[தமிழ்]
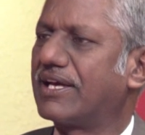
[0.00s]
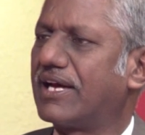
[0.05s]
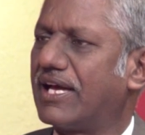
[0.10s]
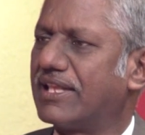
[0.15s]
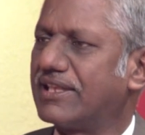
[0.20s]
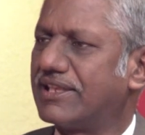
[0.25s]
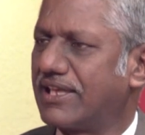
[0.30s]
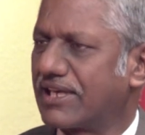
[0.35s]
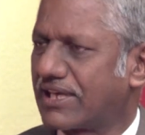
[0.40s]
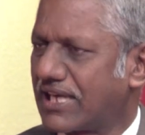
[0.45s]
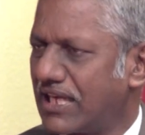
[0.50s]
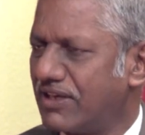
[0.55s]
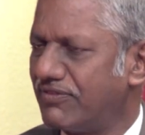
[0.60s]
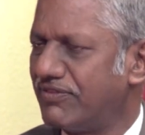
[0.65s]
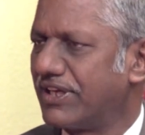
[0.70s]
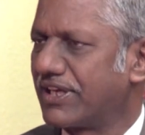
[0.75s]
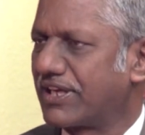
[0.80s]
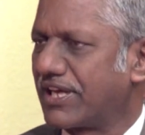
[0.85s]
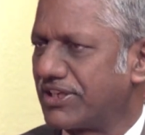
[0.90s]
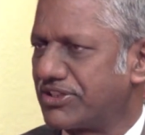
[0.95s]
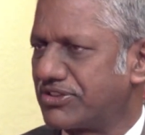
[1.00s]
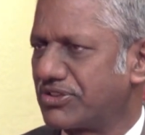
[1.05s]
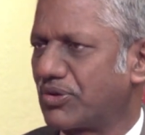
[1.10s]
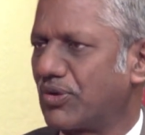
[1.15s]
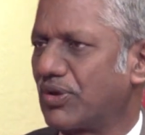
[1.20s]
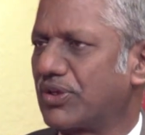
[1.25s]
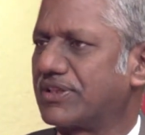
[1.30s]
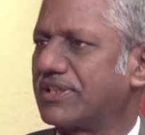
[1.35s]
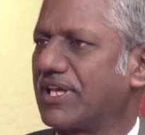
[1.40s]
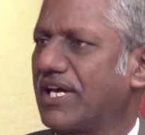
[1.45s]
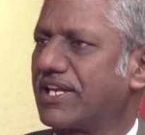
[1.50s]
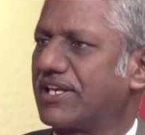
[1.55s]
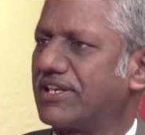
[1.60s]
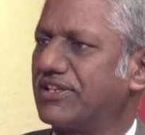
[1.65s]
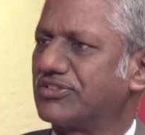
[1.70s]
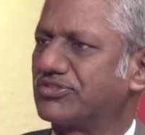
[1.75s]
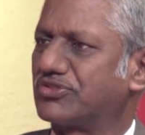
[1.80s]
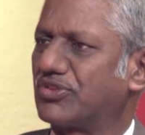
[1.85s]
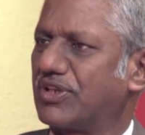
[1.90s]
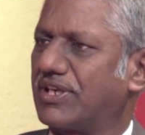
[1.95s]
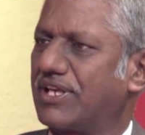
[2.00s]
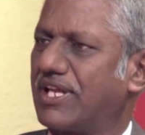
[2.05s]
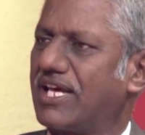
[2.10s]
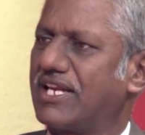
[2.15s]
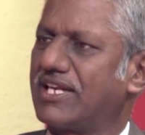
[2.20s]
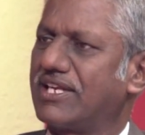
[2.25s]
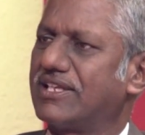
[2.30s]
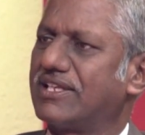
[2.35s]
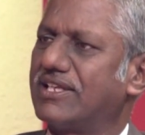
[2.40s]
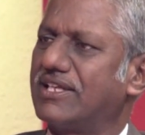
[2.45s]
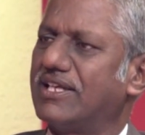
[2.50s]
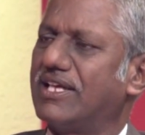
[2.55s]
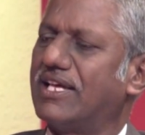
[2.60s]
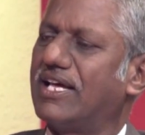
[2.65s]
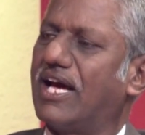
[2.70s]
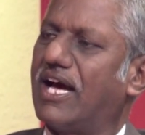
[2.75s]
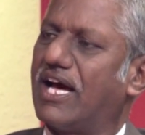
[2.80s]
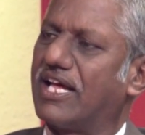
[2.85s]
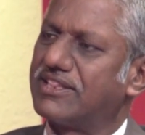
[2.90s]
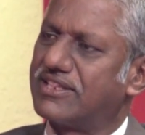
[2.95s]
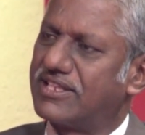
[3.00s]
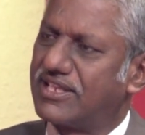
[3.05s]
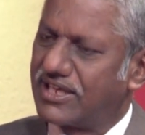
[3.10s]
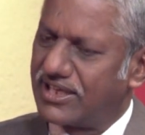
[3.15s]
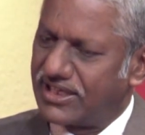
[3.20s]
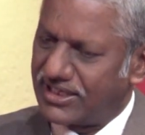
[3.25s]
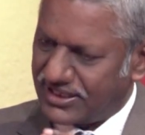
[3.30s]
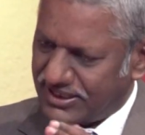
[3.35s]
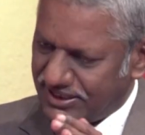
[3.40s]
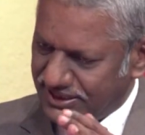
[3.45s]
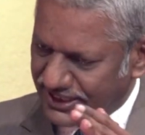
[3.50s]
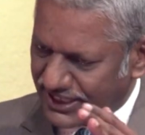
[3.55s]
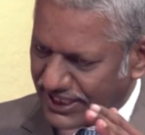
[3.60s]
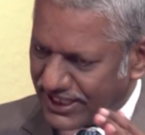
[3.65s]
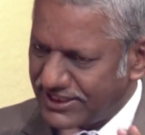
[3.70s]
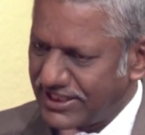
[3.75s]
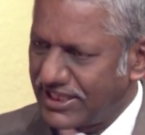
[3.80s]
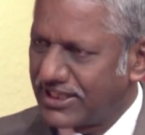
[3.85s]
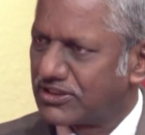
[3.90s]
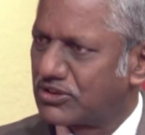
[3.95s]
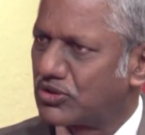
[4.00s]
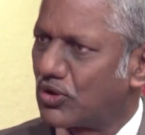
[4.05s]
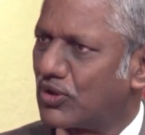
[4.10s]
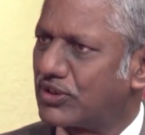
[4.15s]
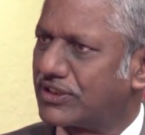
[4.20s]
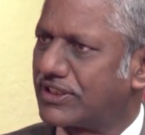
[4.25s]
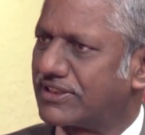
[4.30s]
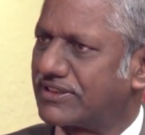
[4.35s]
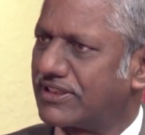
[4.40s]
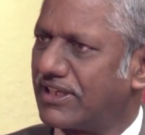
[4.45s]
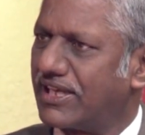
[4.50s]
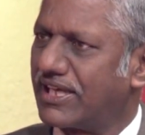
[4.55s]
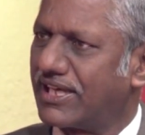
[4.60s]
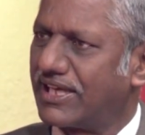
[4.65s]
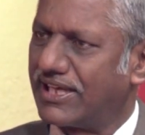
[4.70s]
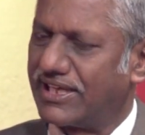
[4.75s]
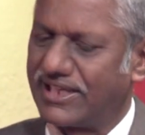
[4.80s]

அந்த கல்வியை கற்றுக் கொடுத்தார் என்று சொன்னால் அந்த ஏதேன் தோட்டத்தில்